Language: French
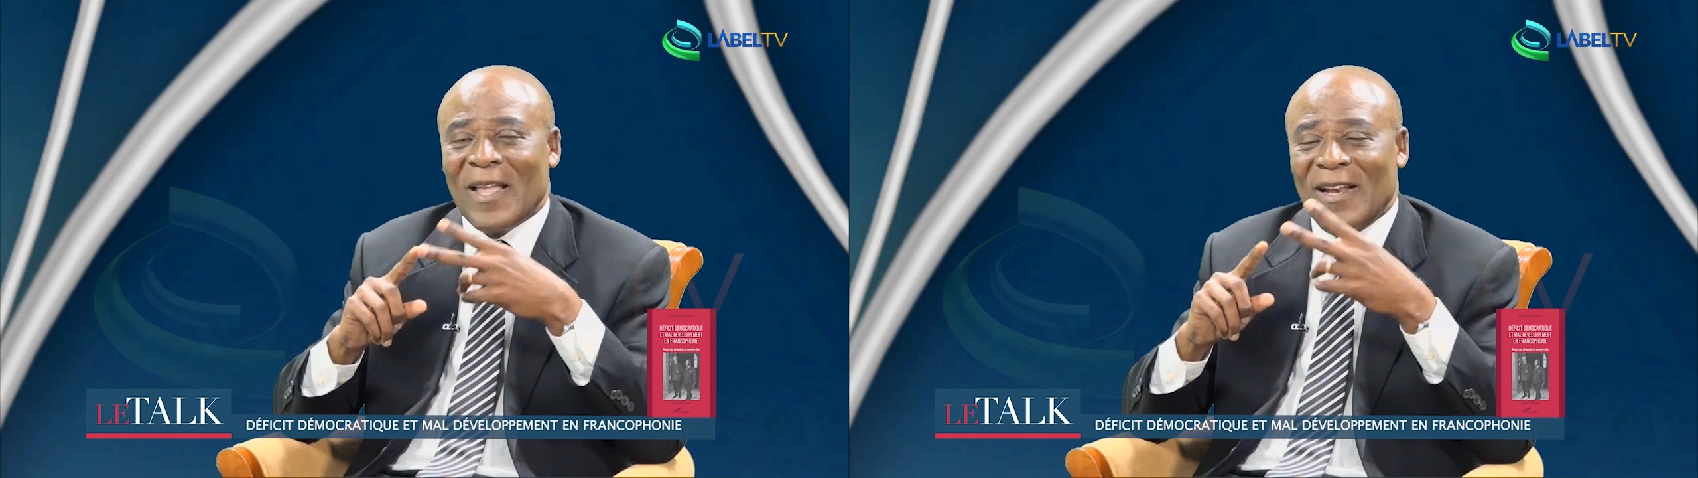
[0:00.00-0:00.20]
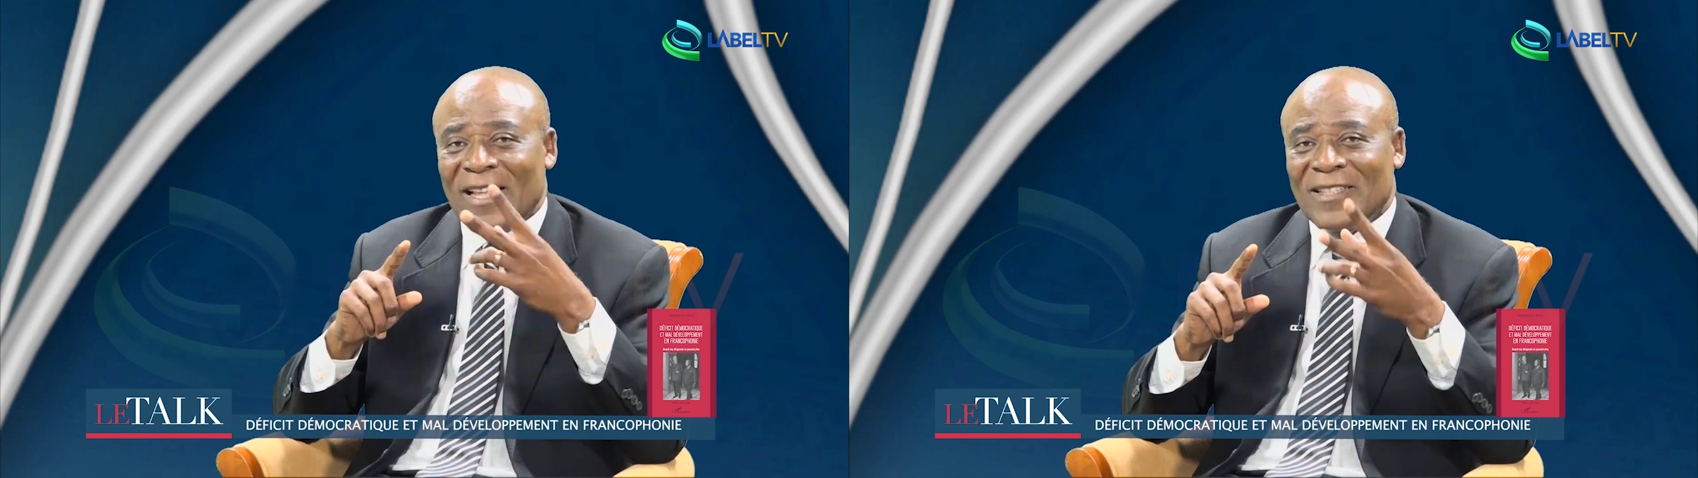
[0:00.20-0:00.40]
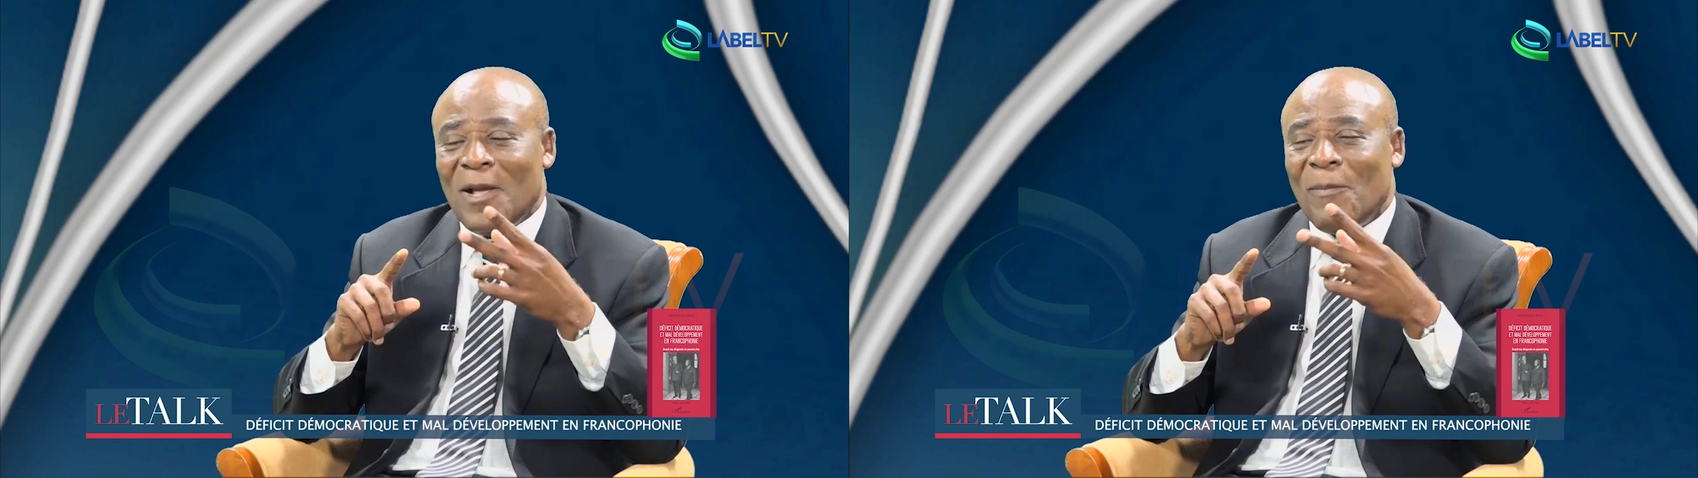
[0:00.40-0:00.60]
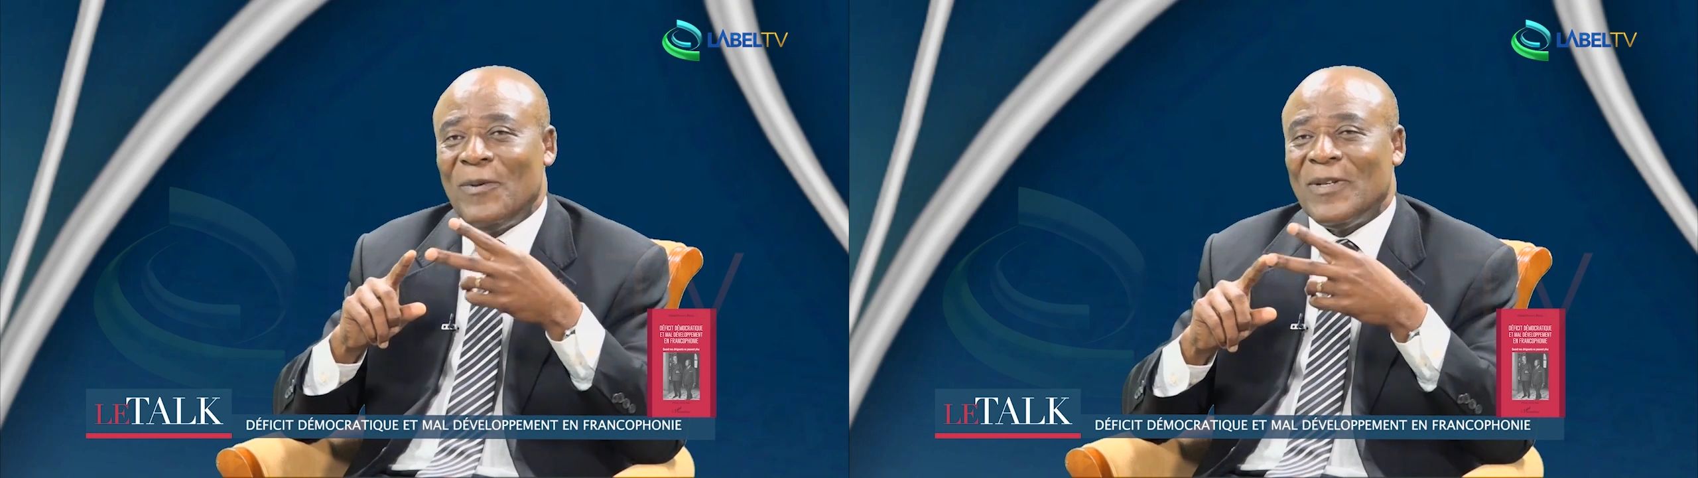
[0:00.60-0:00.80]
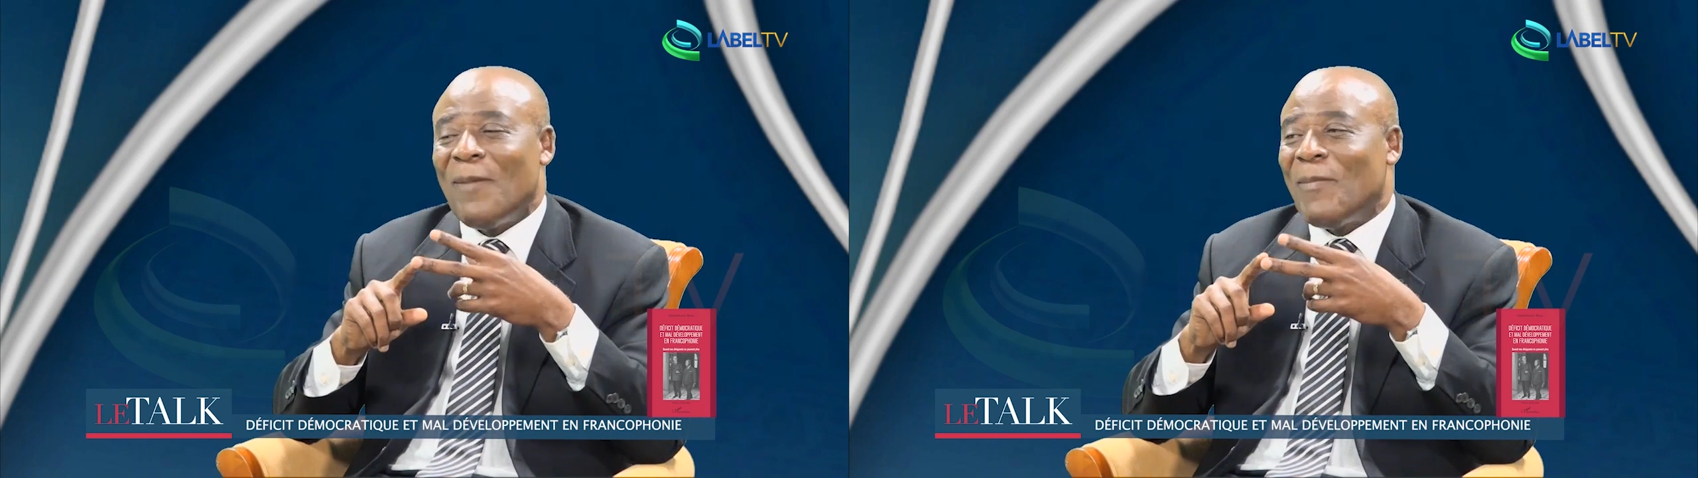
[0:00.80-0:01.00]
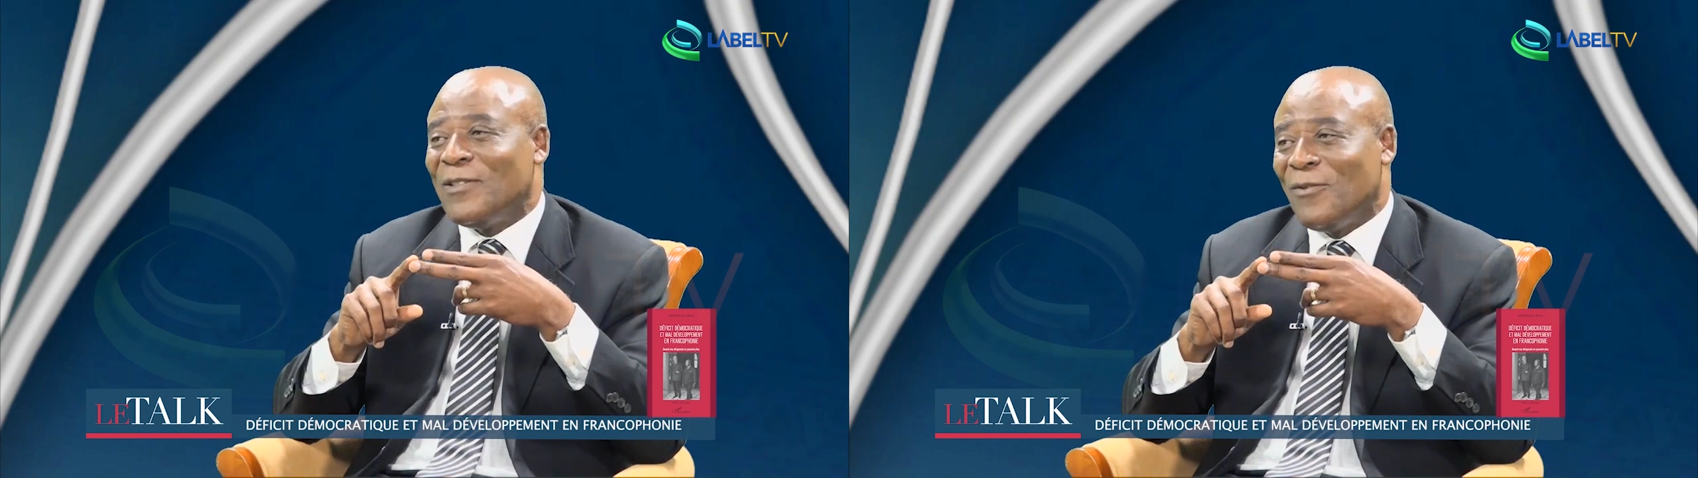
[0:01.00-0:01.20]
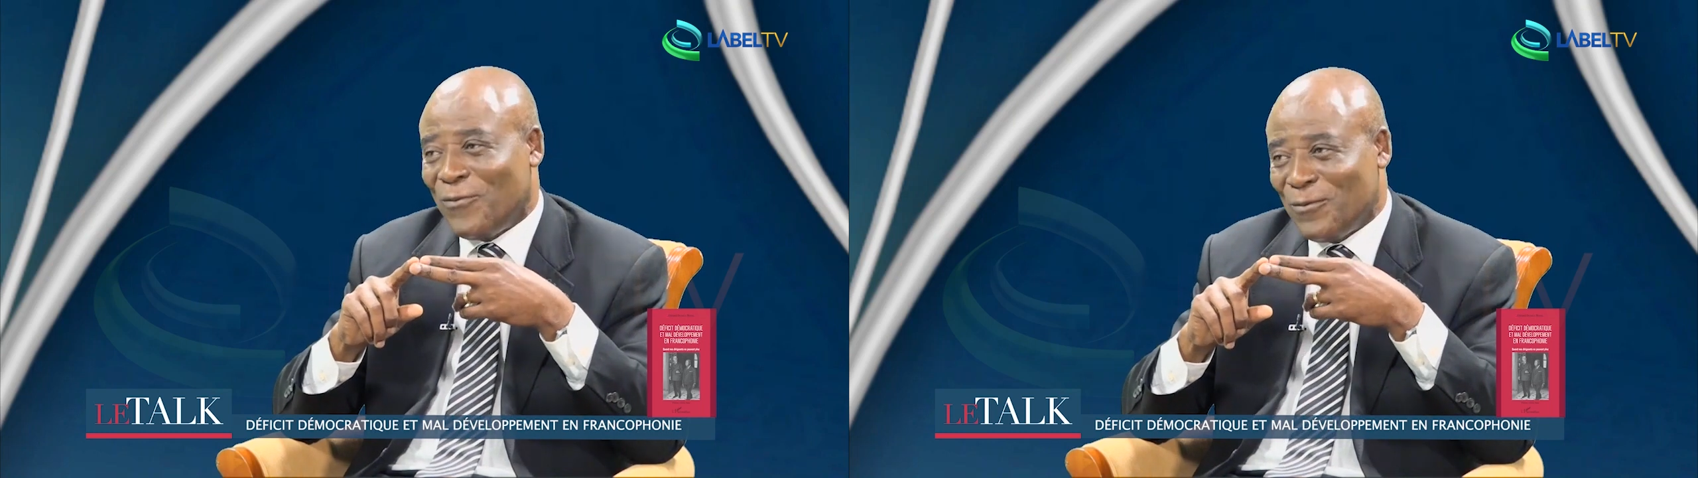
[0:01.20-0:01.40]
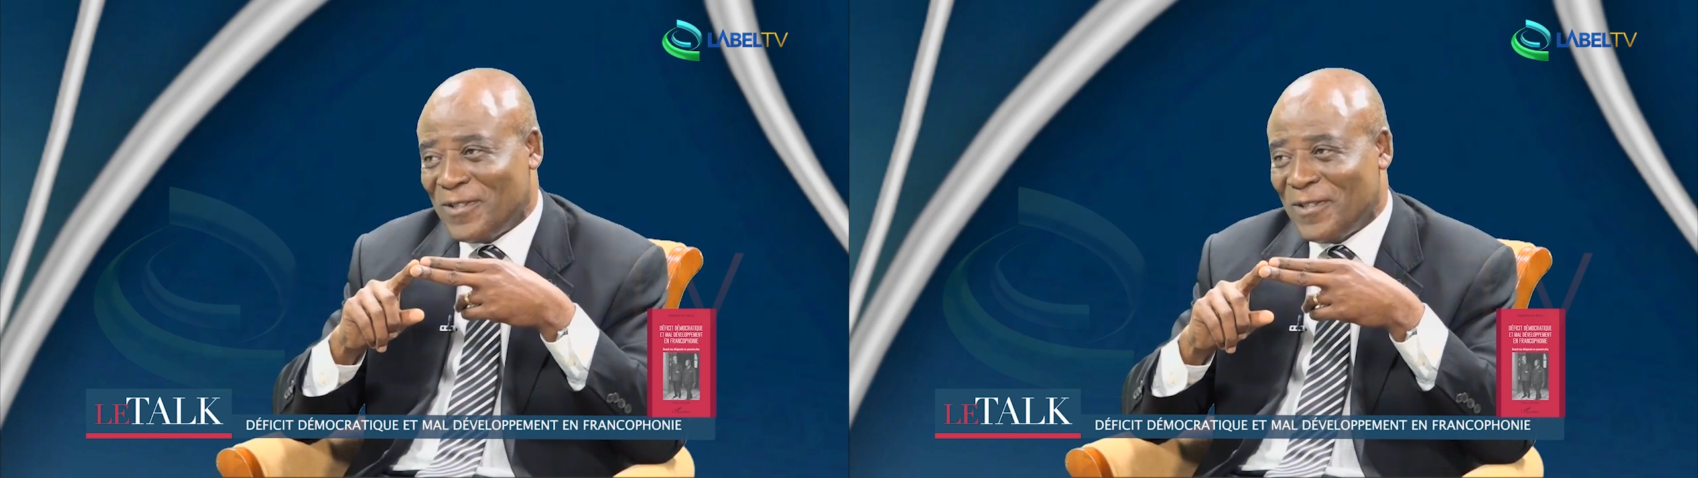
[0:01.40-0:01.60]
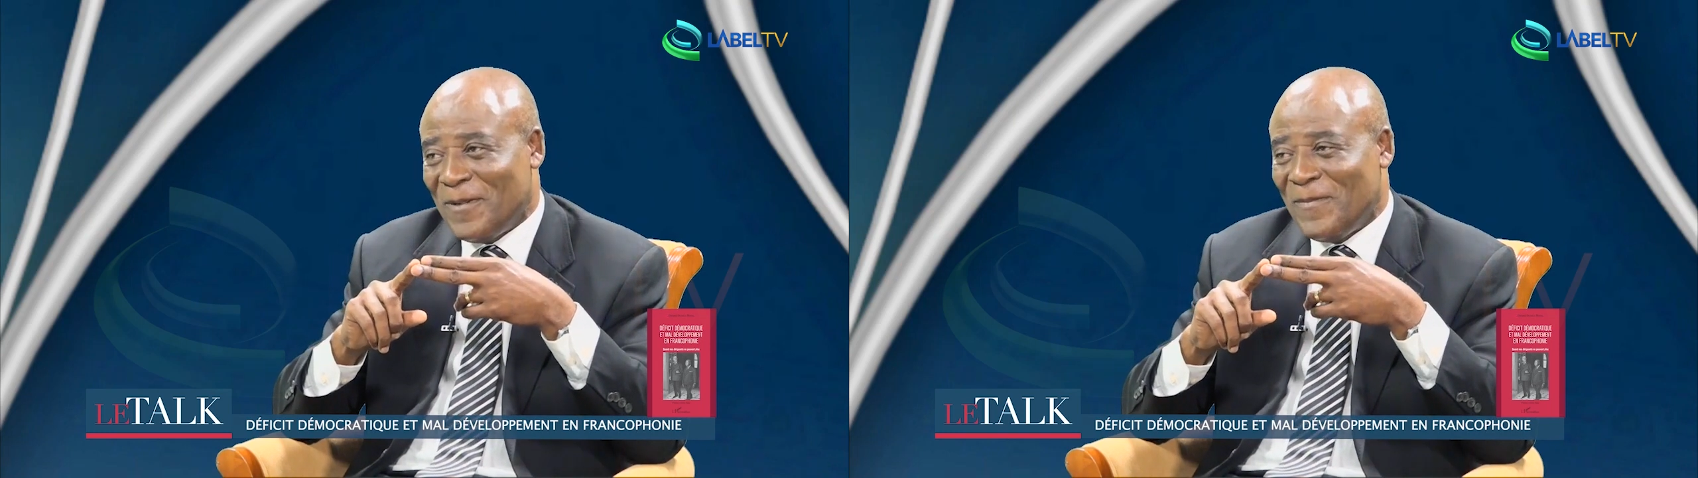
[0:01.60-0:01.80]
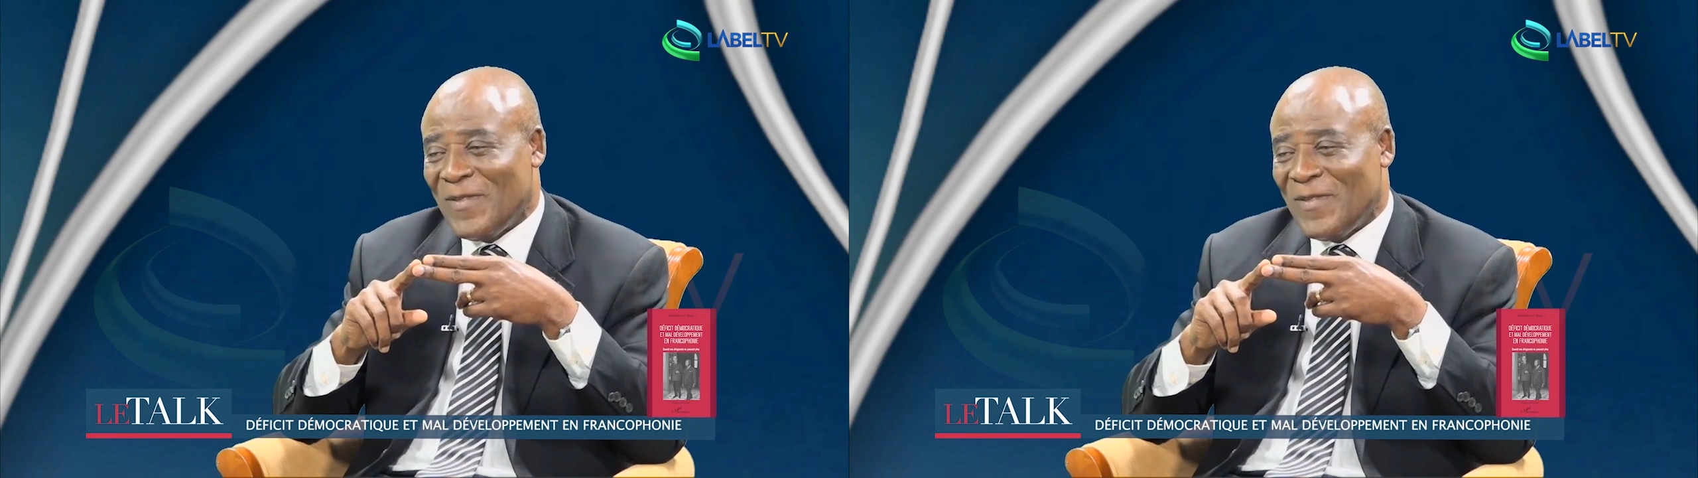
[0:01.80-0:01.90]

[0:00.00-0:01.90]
l'exemple d'un match de foot.